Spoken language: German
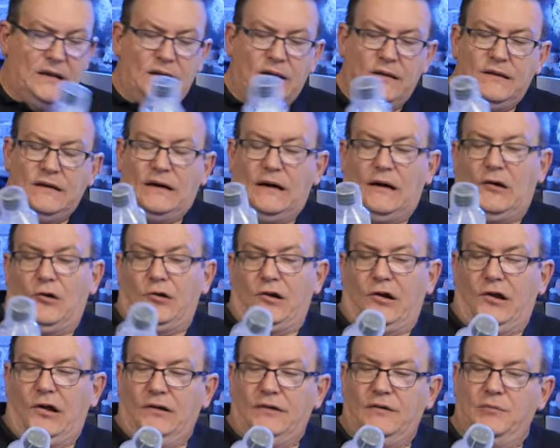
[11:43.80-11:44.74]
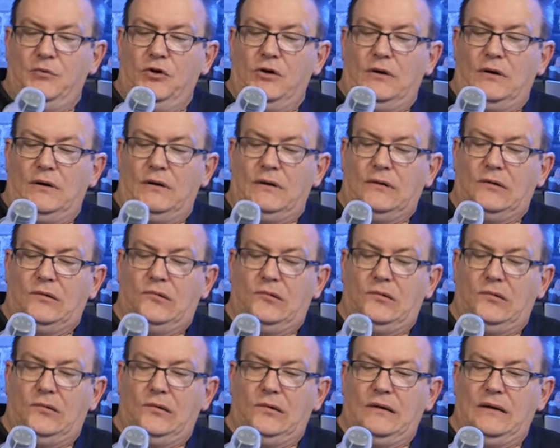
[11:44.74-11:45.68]
Ja, und dann hatte mir
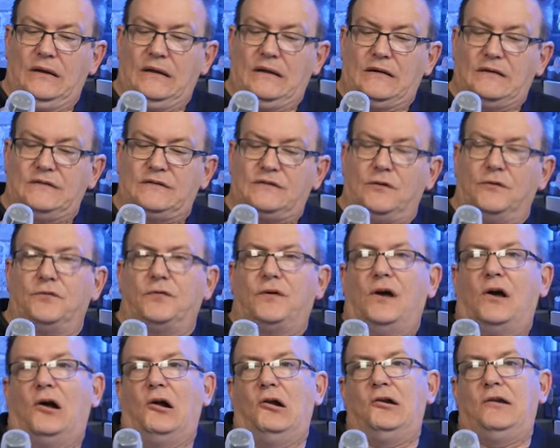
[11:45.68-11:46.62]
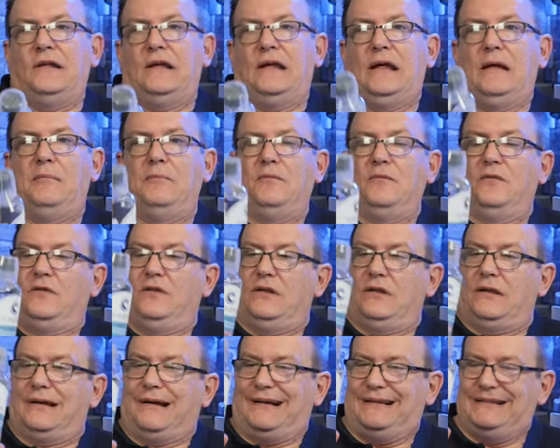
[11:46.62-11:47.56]
Christoph ja halt eben
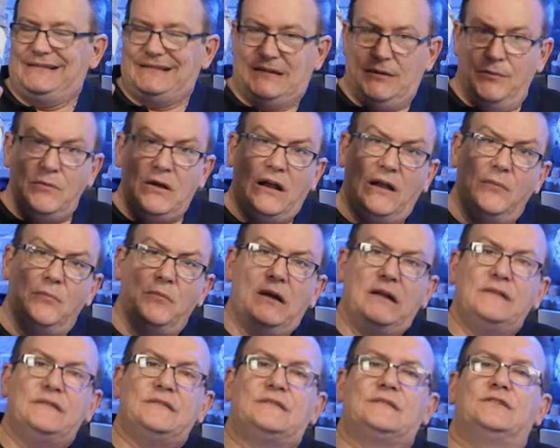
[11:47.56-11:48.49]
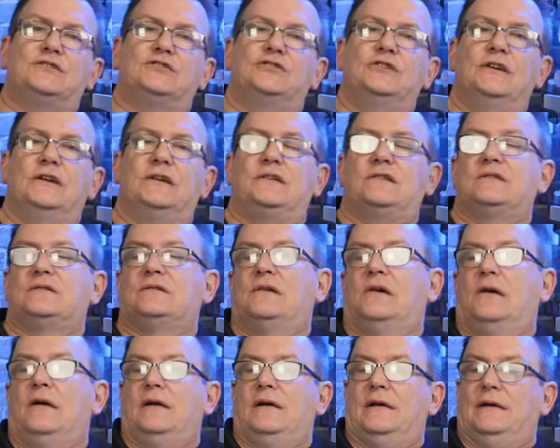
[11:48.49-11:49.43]
die Custom Elements geschickt.
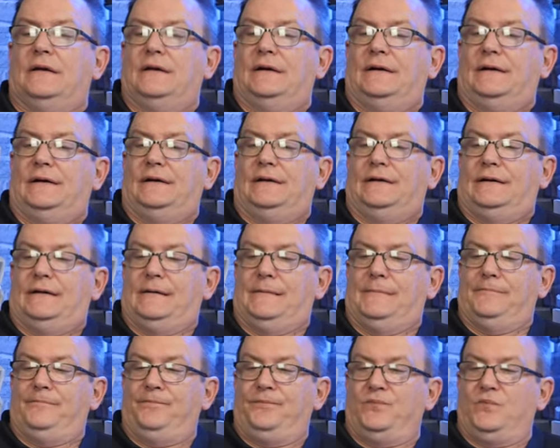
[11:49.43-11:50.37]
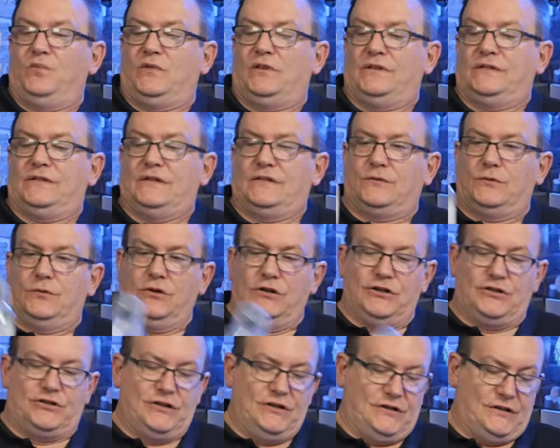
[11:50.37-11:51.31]
Ähm, das ist ja so eine
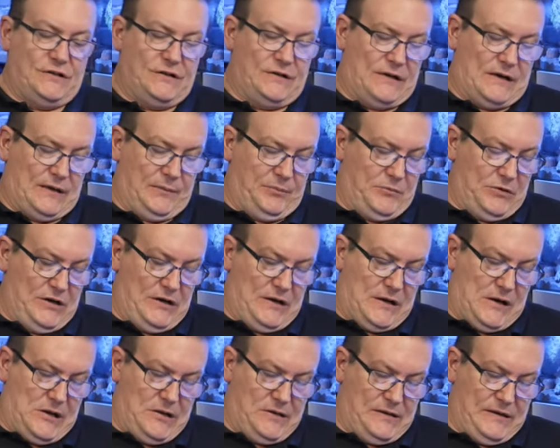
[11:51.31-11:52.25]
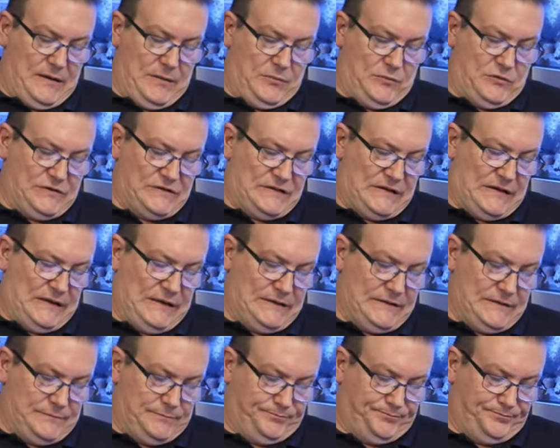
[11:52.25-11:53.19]
Geschichte, da hat man ja halt eben
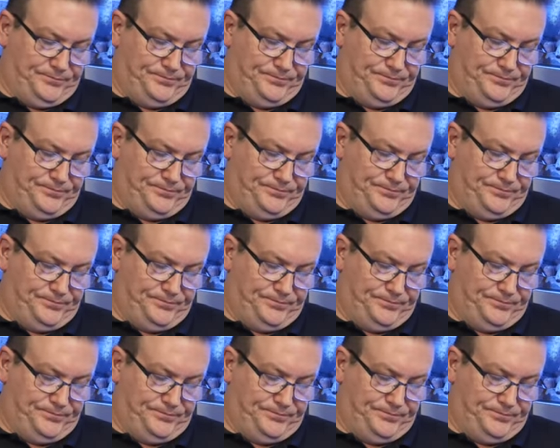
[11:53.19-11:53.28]
gesagt,